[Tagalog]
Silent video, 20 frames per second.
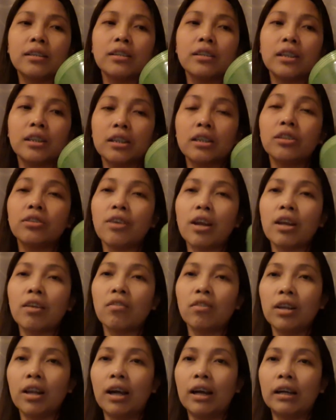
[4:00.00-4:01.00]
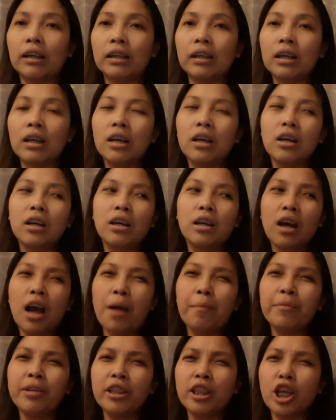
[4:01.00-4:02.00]
Ito try ko lang.
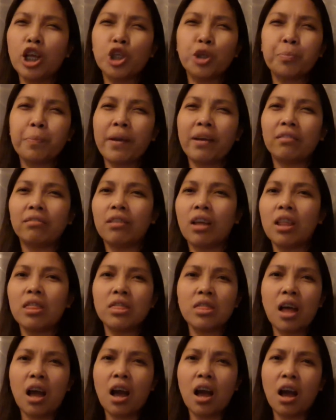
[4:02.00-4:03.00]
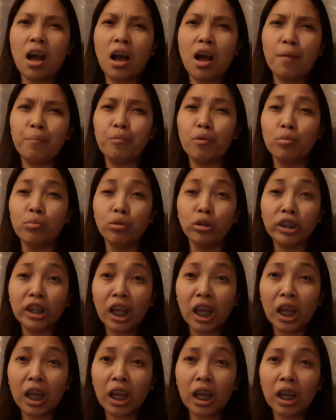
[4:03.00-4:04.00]
I'm not expected na
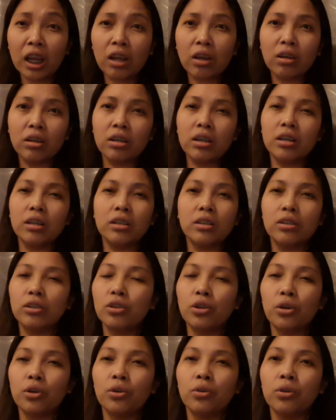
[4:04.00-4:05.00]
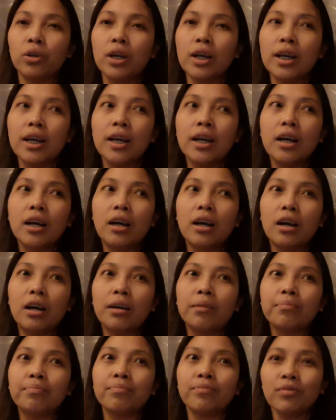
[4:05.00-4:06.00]
pumuti. No.
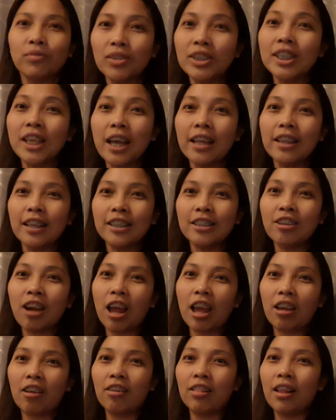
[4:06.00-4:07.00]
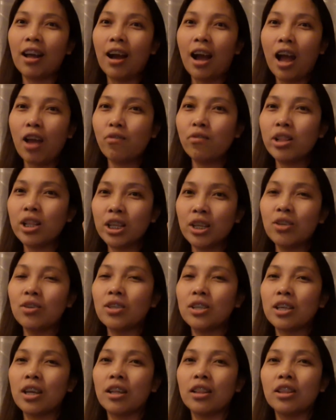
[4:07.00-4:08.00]
Um, basta ito try ko lang. I will use
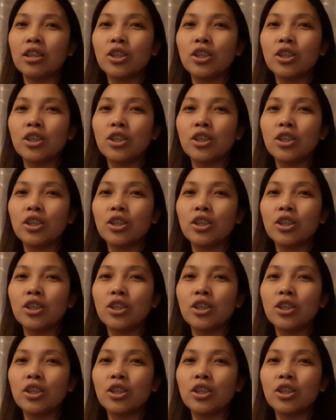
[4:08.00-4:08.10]
it.